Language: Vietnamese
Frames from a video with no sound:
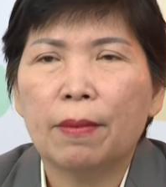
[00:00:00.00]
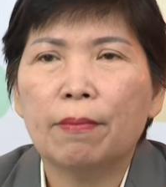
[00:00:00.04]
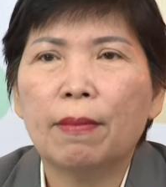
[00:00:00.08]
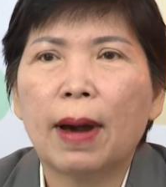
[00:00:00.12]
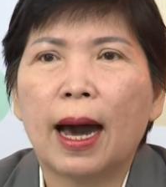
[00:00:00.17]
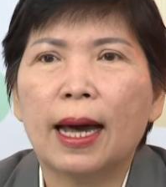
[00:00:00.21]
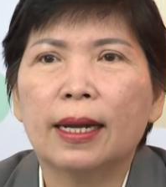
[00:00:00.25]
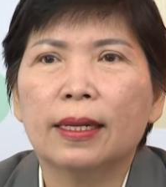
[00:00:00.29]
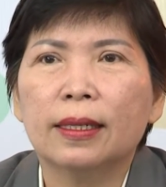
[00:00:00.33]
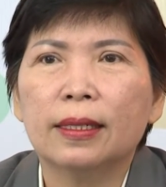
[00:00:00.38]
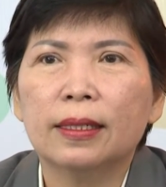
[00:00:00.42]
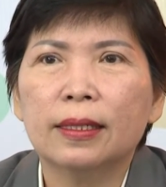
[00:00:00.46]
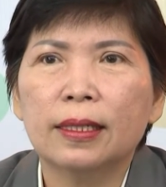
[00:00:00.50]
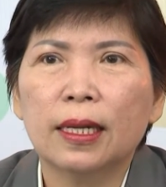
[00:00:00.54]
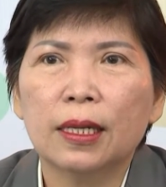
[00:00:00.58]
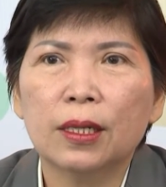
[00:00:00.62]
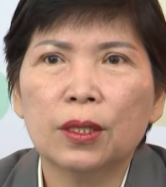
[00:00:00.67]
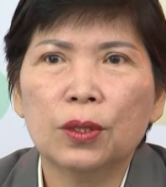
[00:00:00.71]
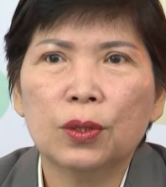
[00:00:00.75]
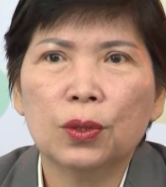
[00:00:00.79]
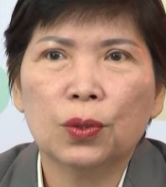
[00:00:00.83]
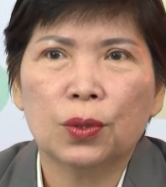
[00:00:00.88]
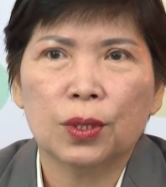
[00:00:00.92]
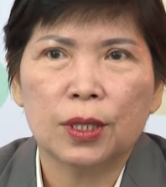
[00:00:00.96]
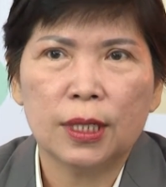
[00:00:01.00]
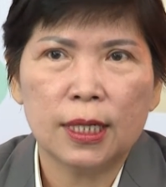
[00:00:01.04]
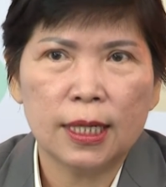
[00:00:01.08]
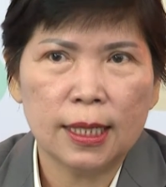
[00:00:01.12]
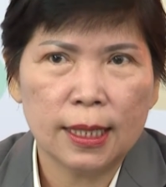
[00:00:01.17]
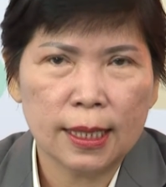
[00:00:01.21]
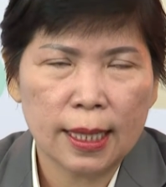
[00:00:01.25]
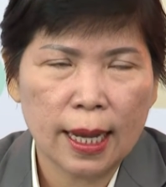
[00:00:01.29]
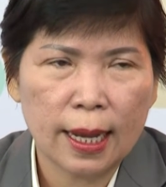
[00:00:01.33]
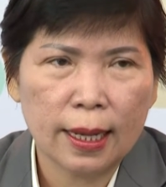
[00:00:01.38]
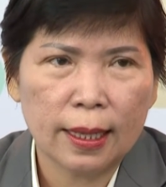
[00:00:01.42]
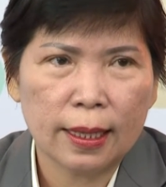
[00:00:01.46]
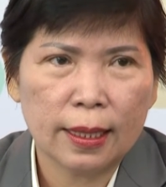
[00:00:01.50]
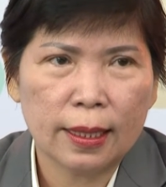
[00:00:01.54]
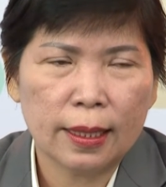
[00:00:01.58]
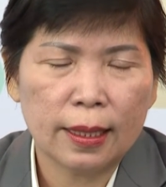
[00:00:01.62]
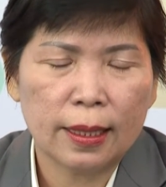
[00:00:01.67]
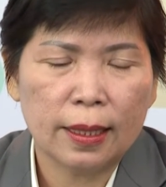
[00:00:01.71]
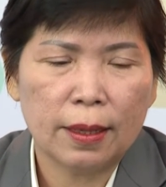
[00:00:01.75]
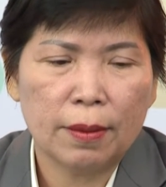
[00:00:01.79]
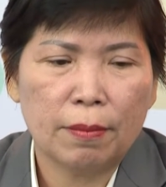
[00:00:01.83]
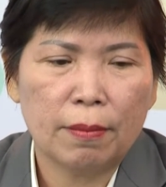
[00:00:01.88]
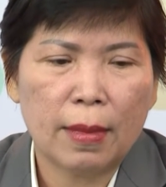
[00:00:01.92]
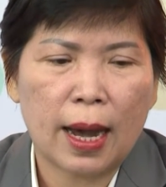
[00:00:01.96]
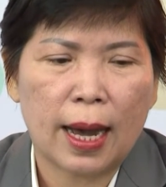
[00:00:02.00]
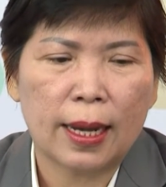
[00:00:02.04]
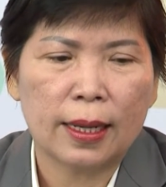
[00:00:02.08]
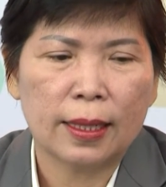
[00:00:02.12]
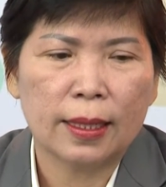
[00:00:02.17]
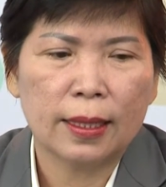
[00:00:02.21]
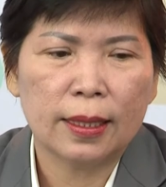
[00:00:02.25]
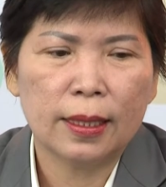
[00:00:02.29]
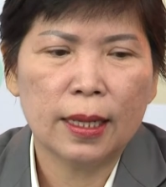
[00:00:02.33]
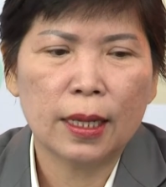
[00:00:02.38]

bản chất của chính sách bản